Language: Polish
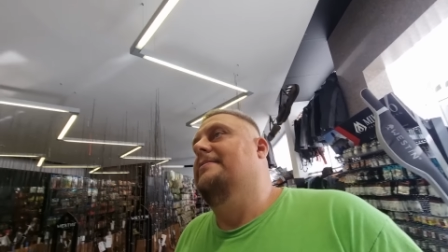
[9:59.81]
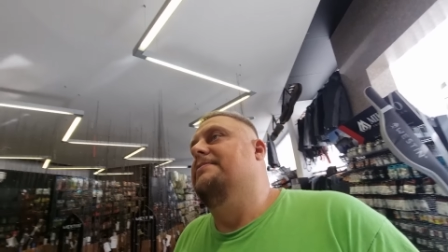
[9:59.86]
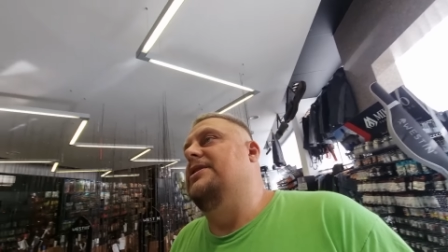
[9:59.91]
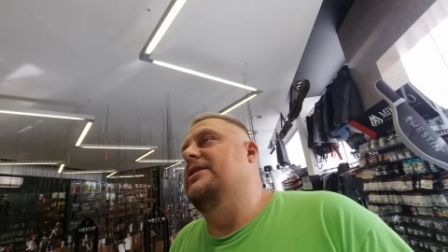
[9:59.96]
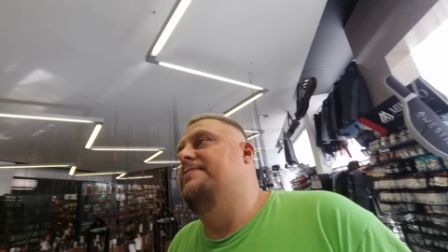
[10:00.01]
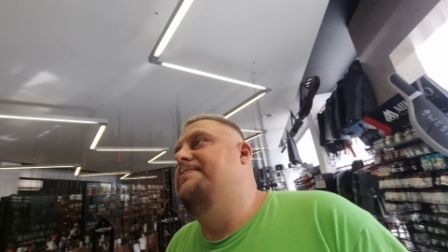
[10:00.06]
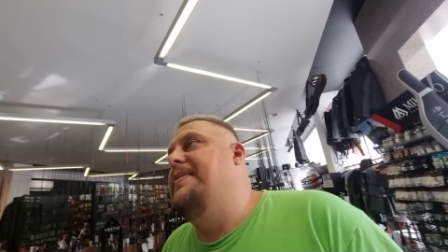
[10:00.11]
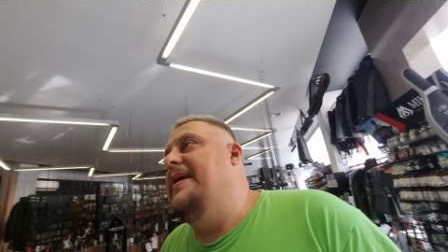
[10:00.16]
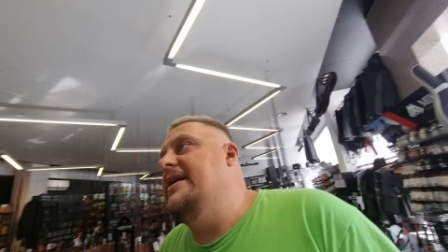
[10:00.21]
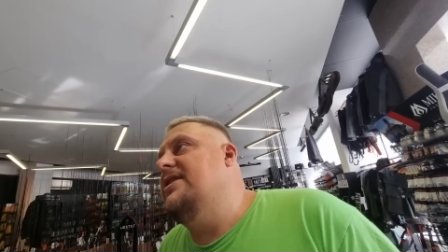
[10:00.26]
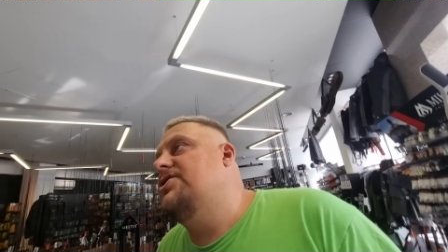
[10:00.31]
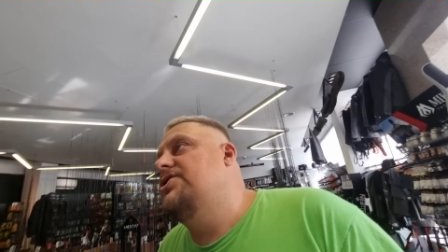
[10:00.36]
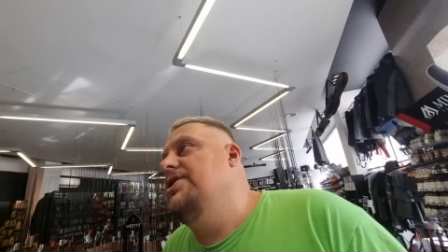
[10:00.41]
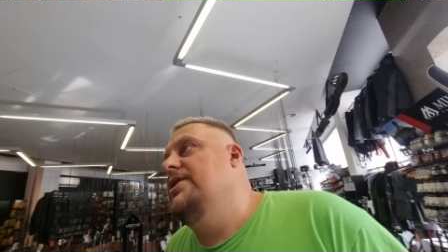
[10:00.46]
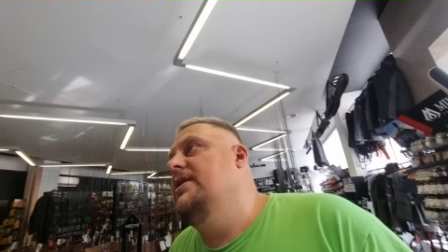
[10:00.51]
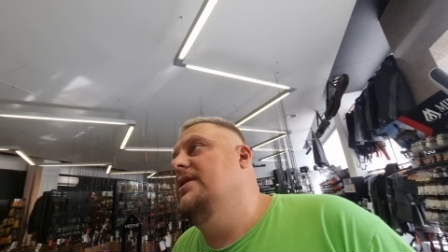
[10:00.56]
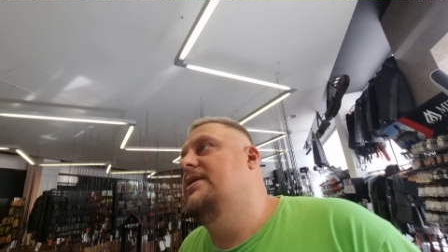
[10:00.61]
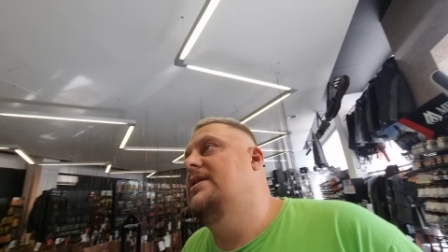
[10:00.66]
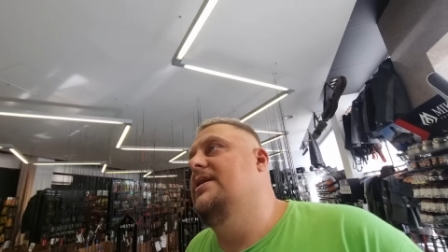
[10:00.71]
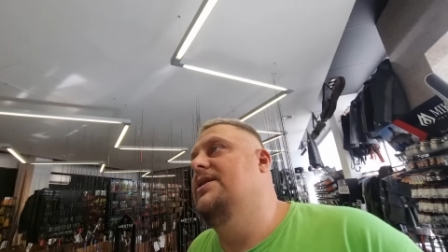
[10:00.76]
przez
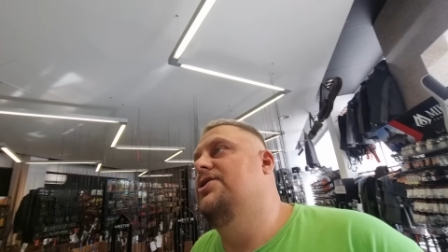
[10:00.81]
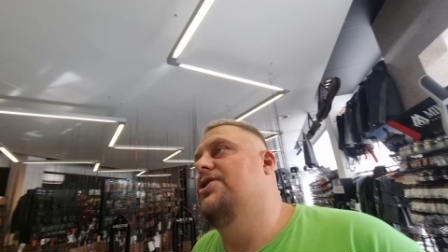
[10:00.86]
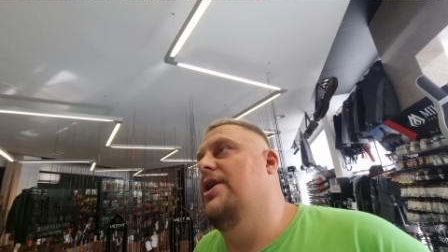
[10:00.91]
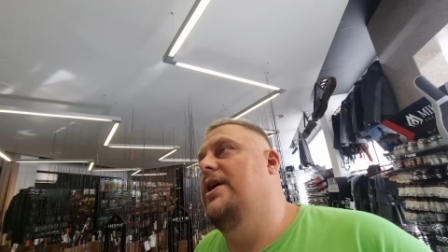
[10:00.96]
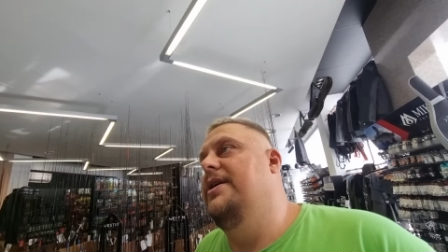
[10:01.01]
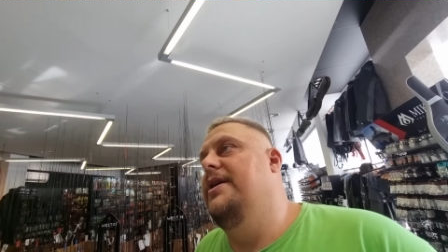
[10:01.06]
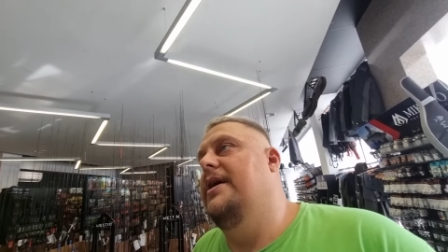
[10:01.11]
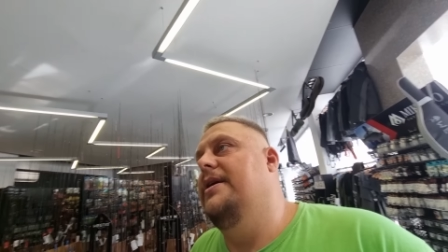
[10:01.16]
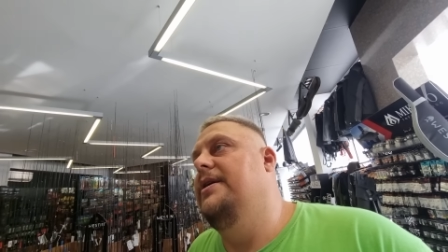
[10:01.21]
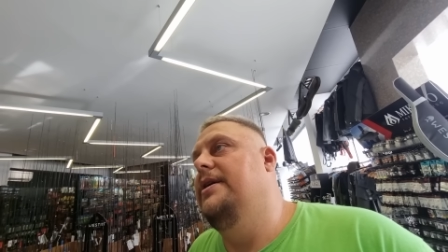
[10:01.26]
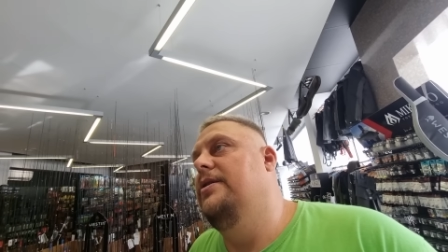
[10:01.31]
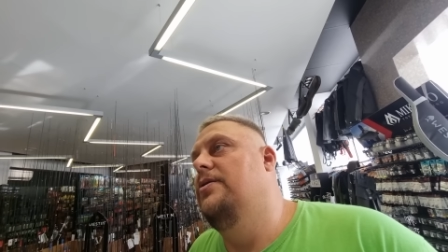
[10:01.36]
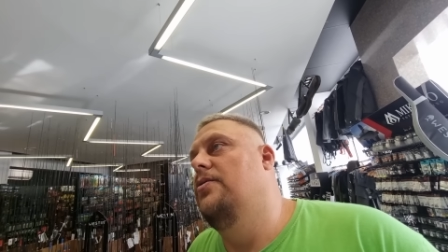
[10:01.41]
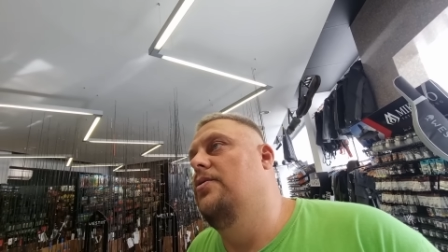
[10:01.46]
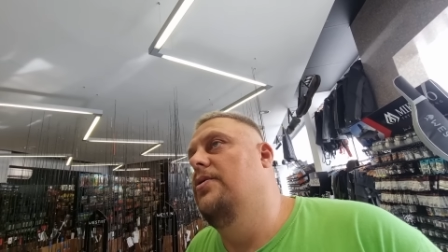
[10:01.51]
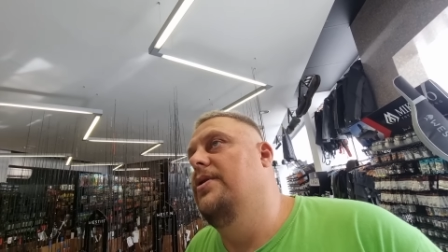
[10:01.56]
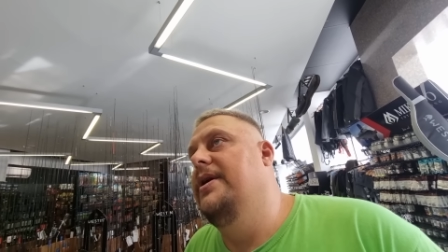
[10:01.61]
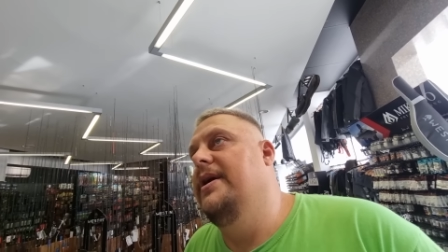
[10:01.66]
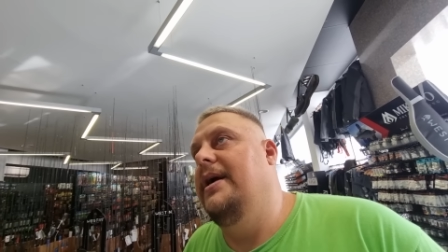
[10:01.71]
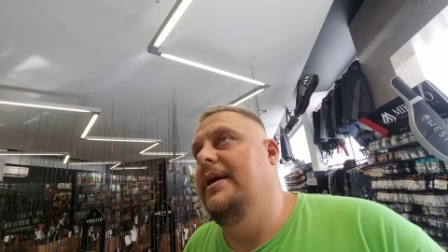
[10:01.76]
pierwszy tydzień, ani
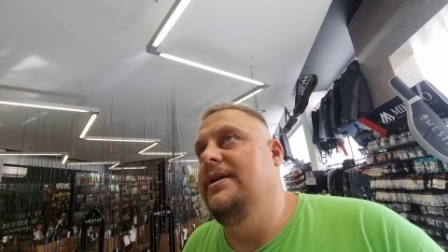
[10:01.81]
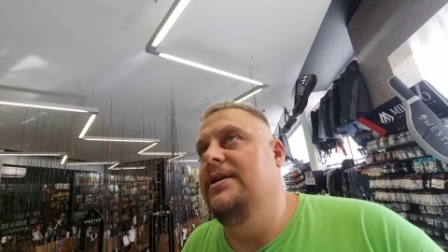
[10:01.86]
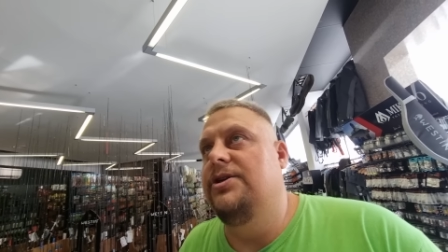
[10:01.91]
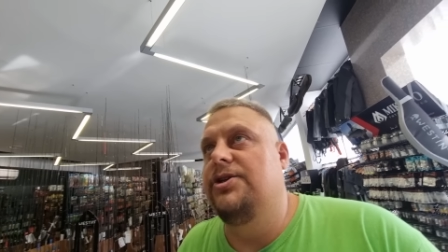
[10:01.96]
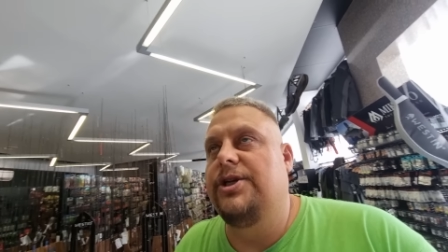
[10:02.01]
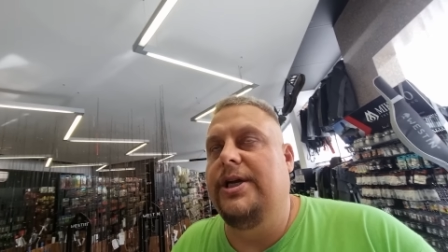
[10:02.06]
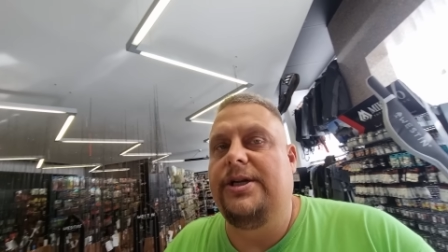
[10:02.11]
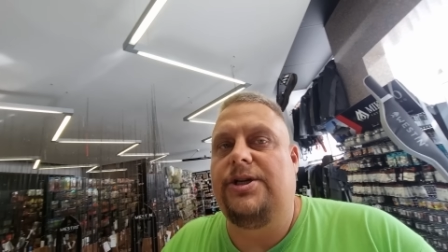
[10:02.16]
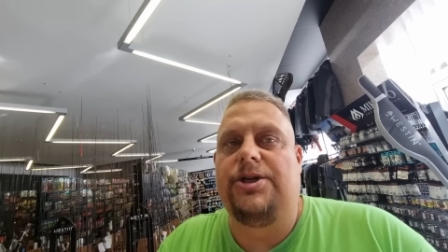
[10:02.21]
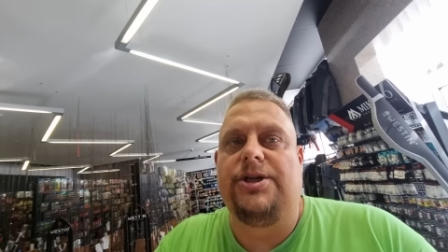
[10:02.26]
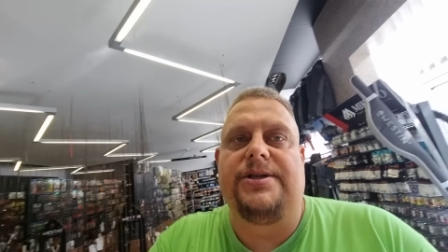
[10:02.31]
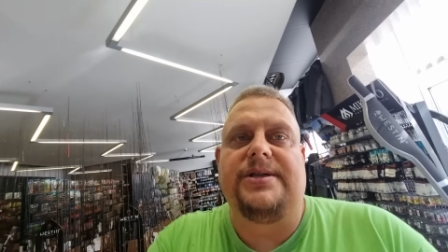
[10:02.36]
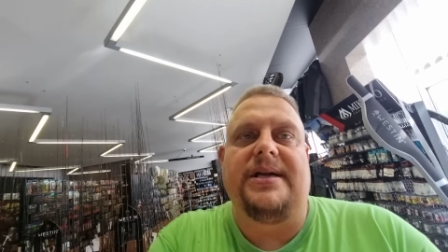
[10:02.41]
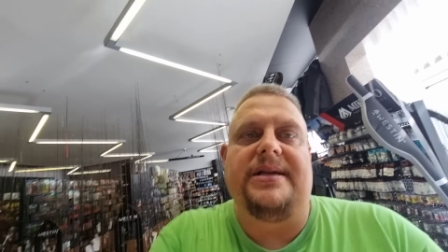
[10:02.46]
drugi, ani trzeci